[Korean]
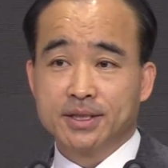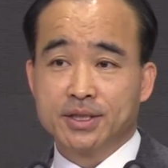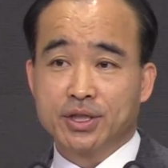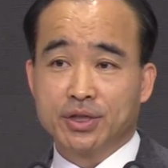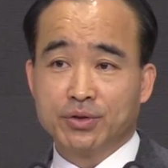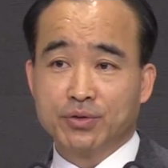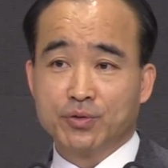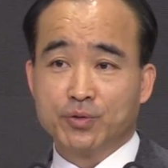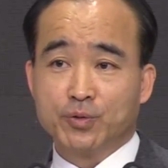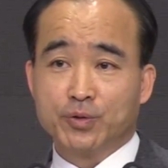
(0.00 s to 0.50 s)

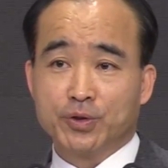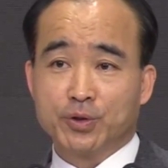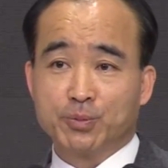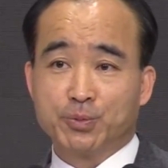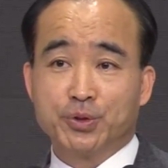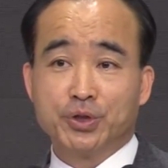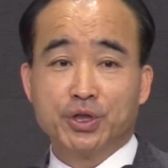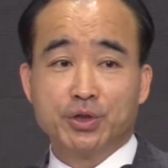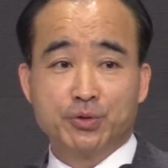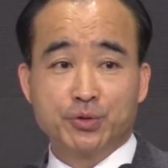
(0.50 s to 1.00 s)

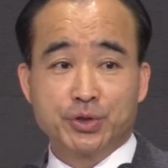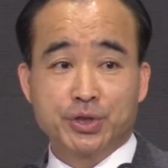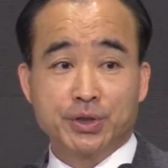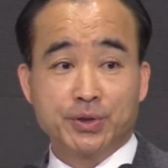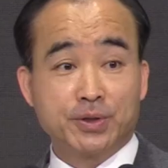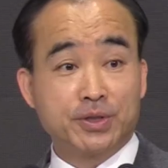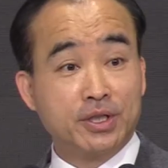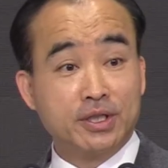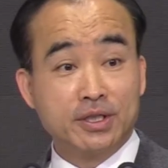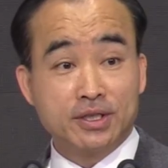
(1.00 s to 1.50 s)
천국으로
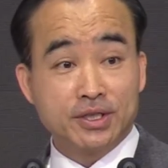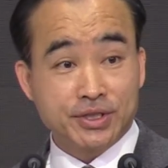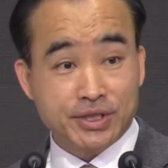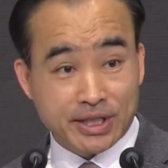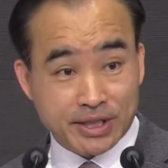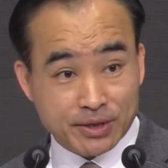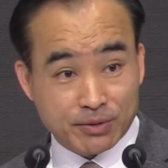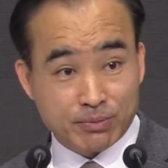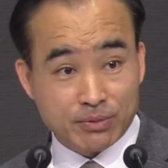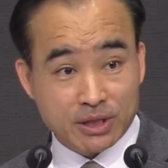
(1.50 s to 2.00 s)
보내주세요. 그런
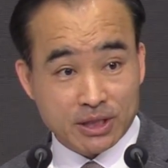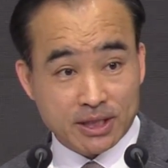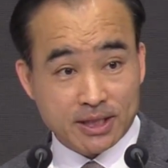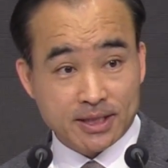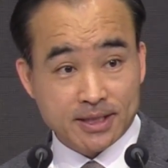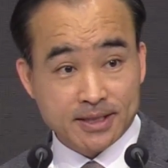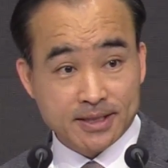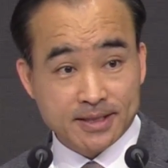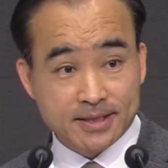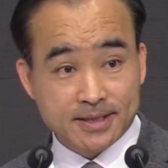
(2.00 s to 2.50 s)
뜻이
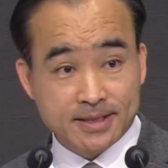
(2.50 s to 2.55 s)
아닙니다.